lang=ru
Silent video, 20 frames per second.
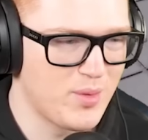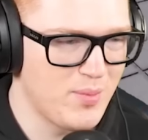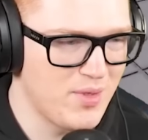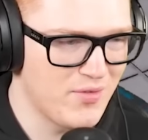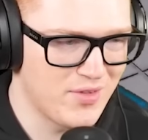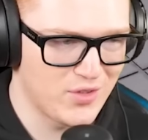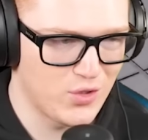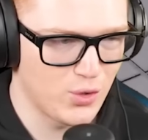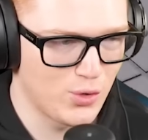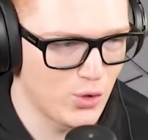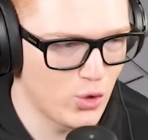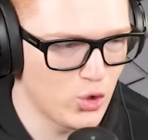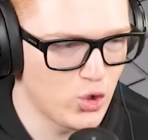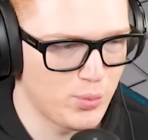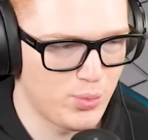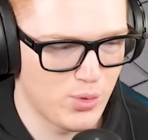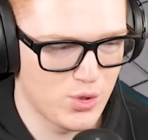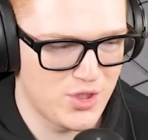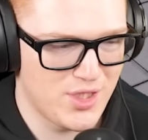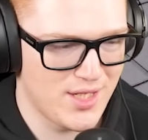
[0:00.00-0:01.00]
Me в эту игру, то
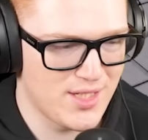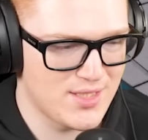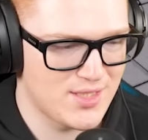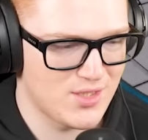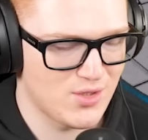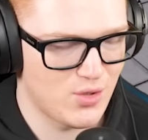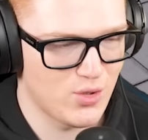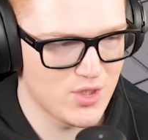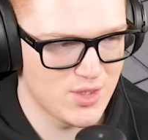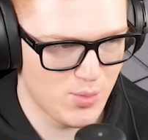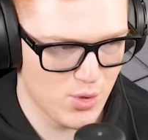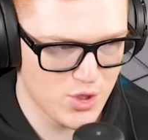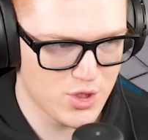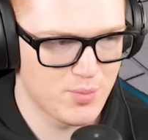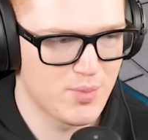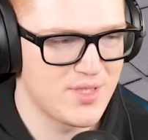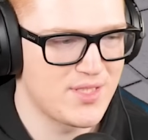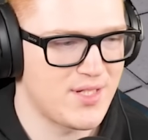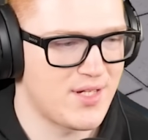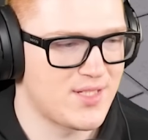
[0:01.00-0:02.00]
получается он
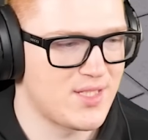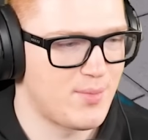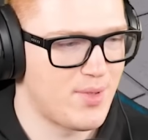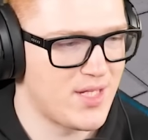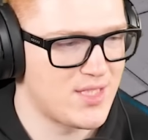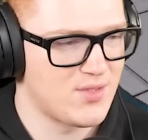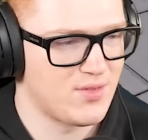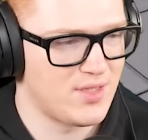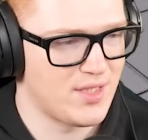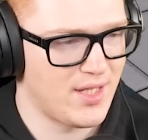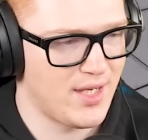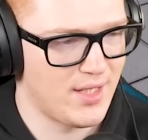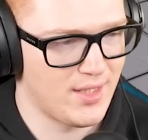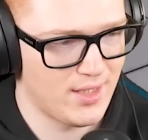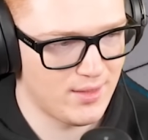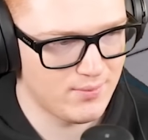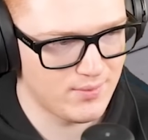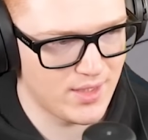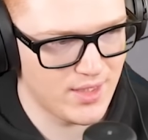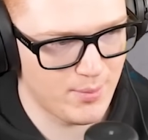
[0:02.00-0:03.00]
сможет быстро разобраться в этой игре,
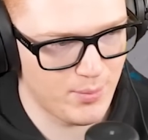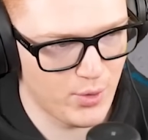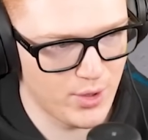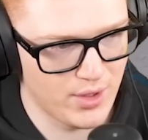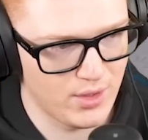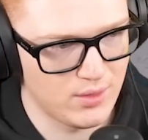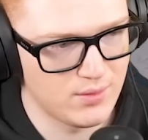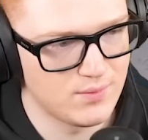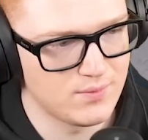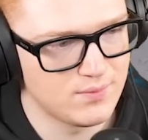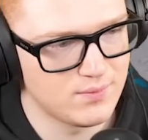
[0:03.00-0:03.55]
да? Я понял.